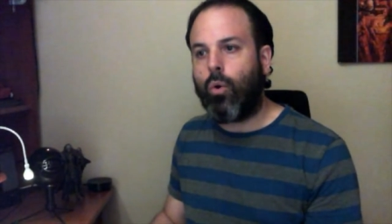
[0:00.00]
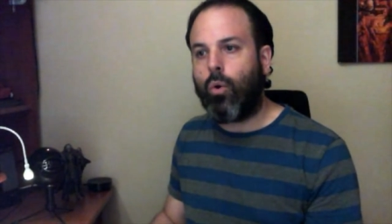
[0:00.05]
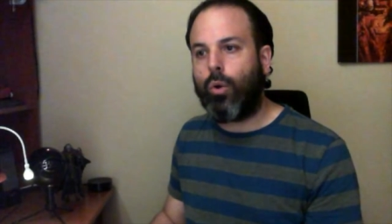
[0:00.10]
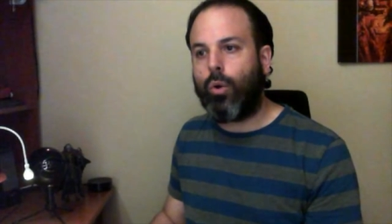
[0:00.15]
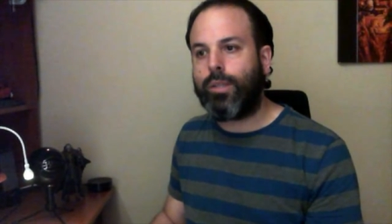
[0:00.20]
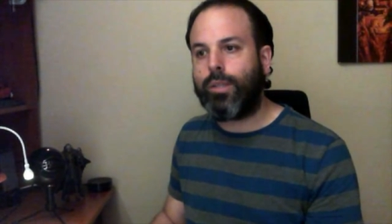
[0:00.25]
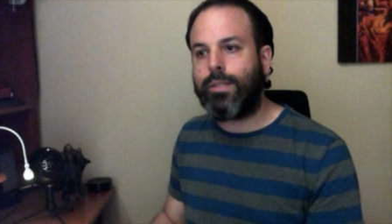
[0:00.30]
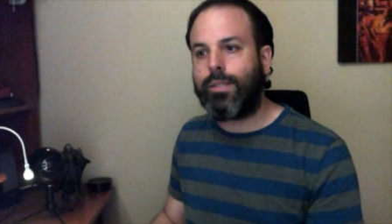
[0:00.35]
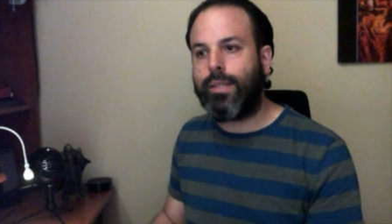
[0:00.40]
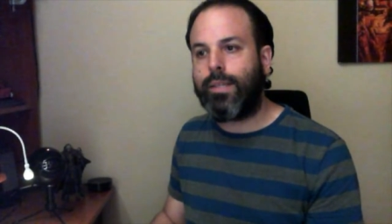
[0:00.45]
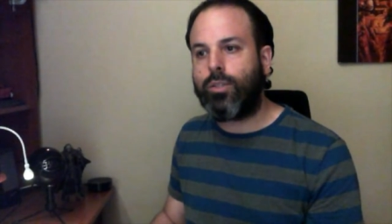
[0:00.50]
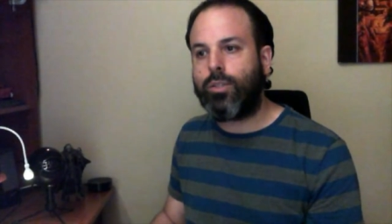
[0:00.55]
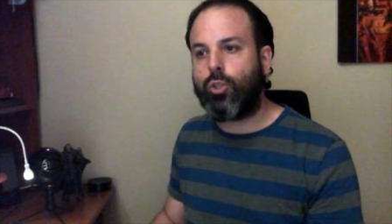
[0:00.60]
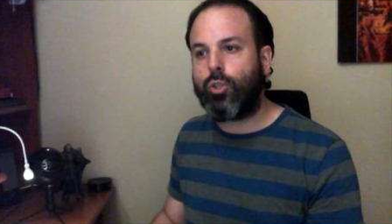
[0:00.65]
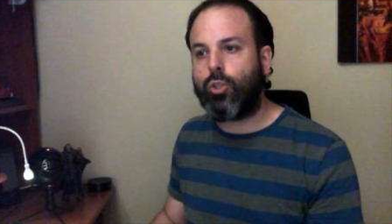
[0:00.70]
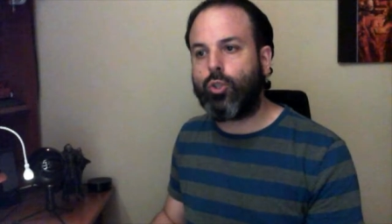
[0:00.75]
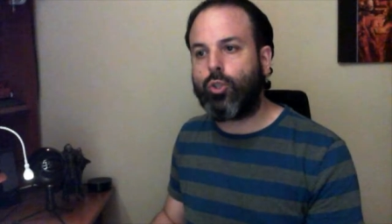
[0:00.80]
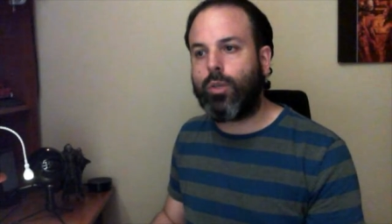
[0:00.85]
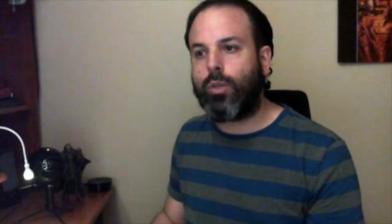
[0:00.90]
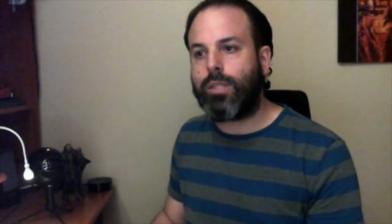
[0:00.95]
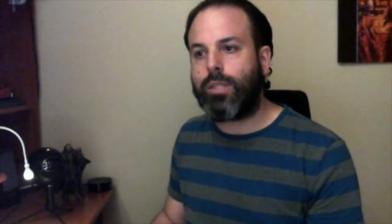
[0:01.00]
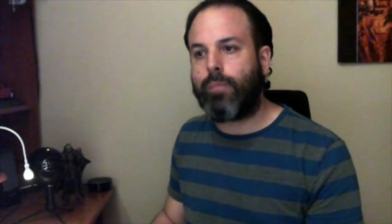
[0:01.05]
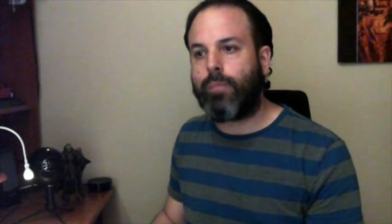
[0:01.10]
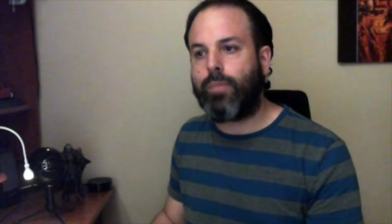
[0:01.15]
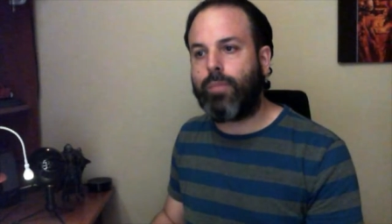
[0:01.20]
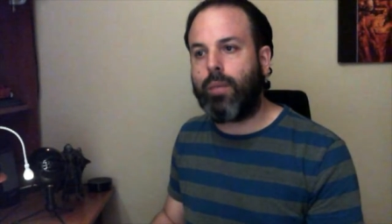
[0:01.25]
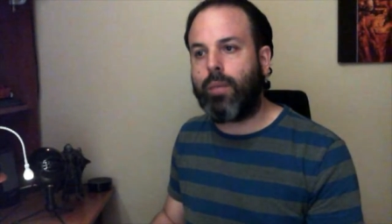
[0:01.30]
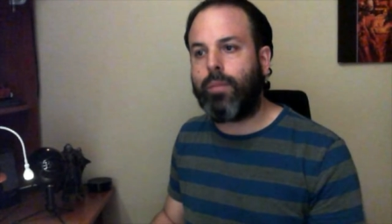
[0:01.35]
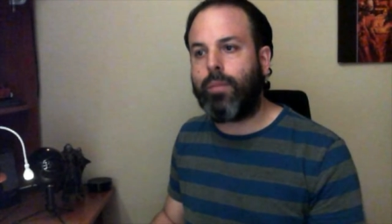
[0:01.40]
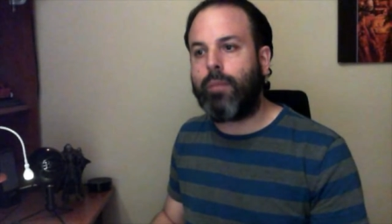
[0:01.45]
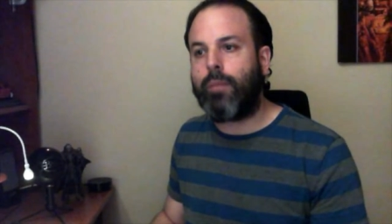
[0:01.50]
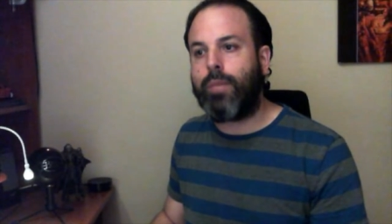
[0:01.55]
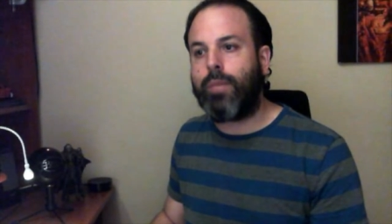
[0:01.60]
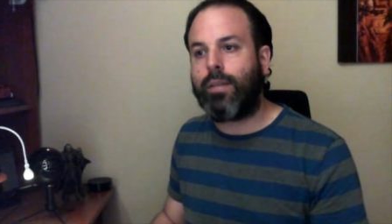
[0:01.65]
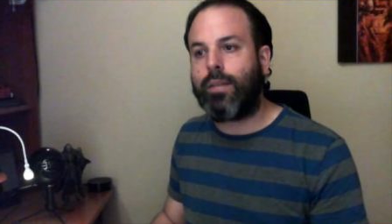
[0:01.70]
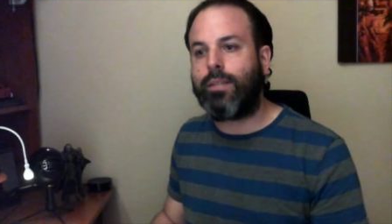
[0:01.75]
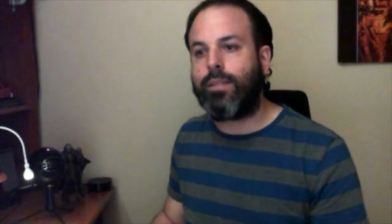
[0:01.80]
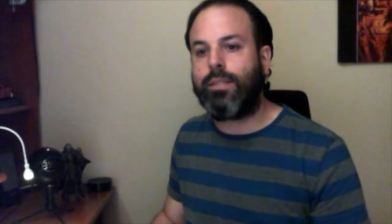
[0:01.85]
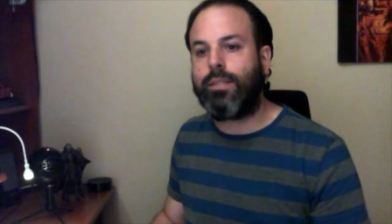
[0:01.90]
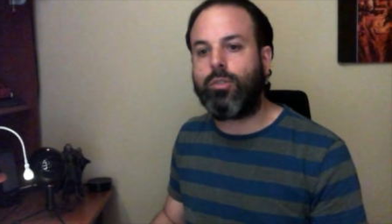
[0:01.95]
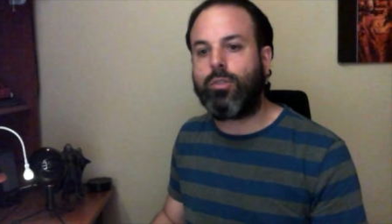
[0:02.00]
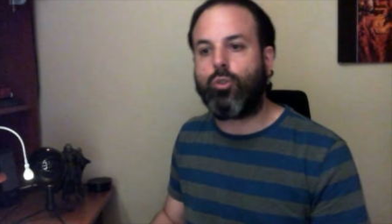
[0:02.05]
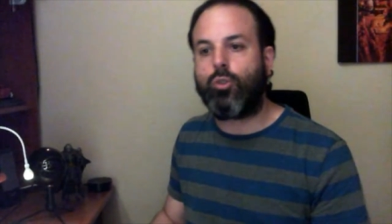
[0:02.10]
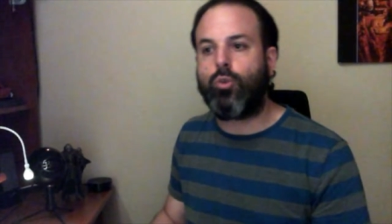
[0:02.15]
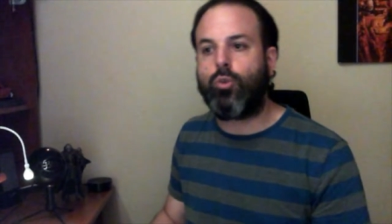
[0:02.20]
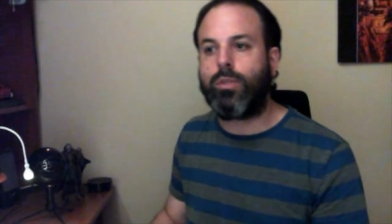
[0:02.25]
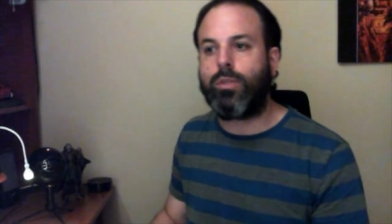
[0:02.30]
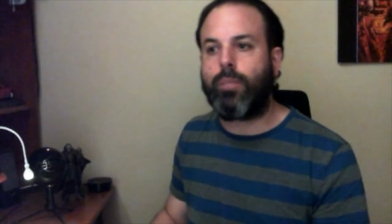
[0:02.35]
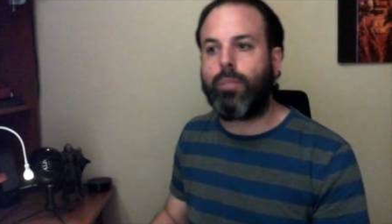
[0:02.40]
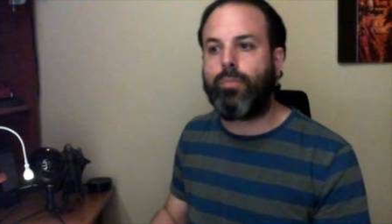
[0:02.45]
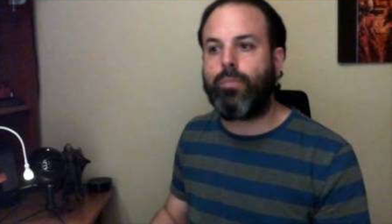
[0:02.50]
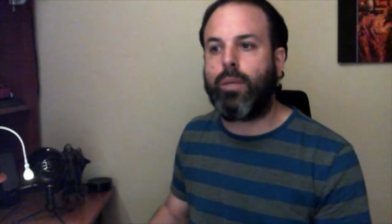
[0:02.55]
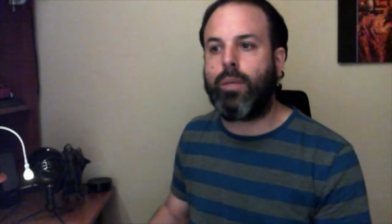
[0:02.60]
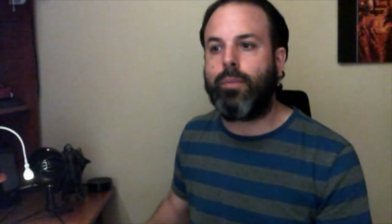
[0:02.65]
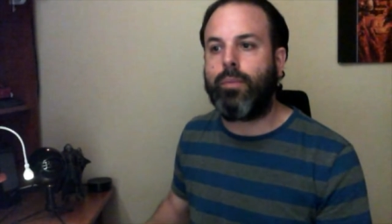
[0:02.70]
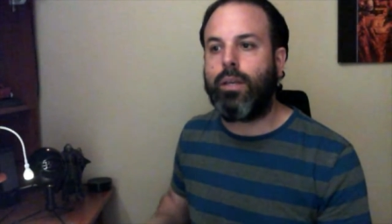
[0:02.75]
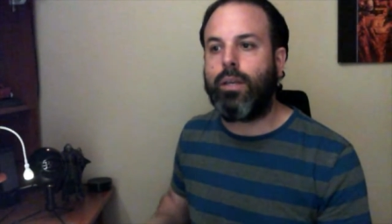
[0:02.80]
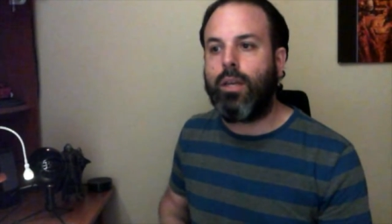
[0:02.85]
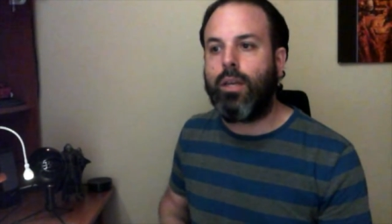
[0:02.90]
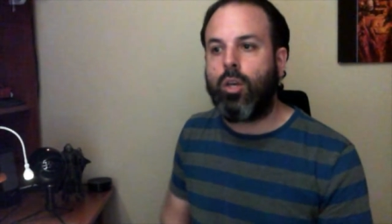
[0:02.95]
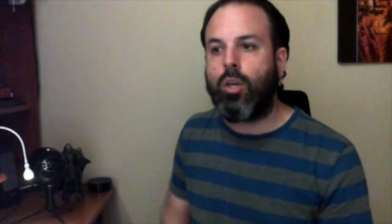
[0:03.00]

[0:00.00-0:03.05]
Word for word: Hoy es 18 de septiembre, viernes 18 de septiembre,